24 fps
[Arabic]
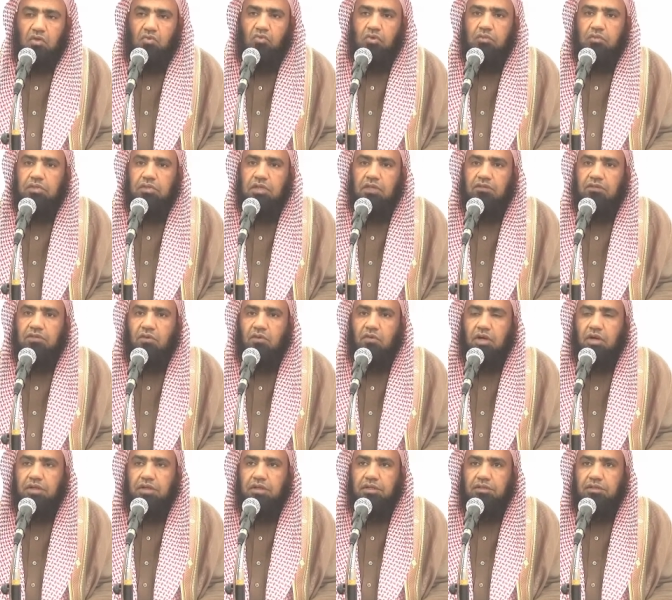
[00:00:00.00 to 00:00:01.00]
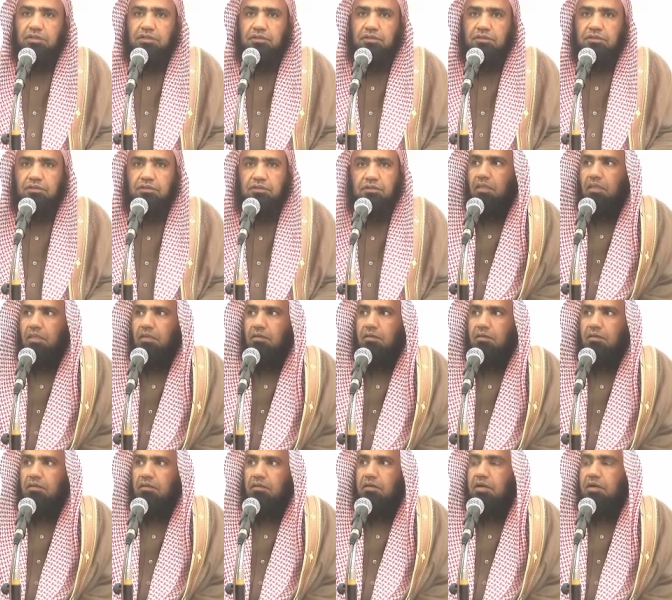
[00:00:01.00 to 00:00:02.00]
ومن الفوائد
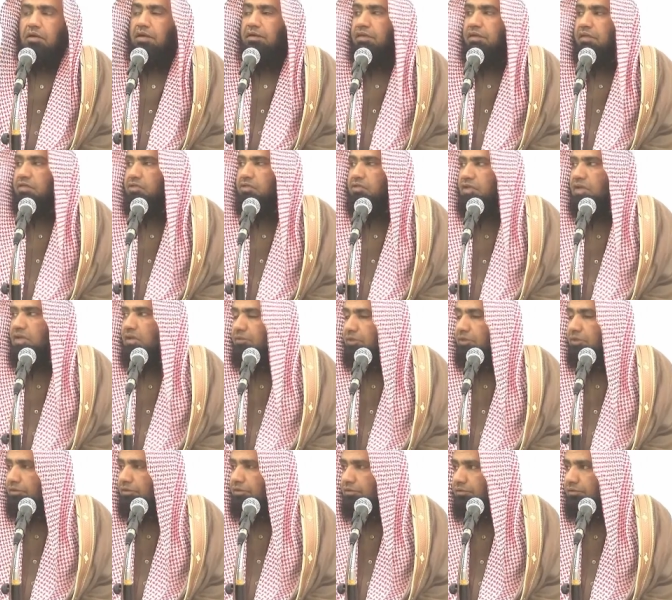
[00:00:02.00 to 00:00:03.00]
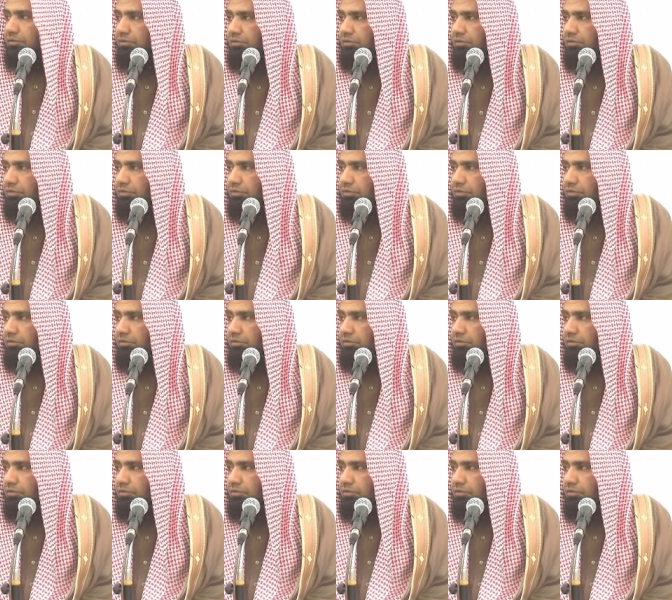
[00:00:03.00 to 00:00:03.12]
أن الصبر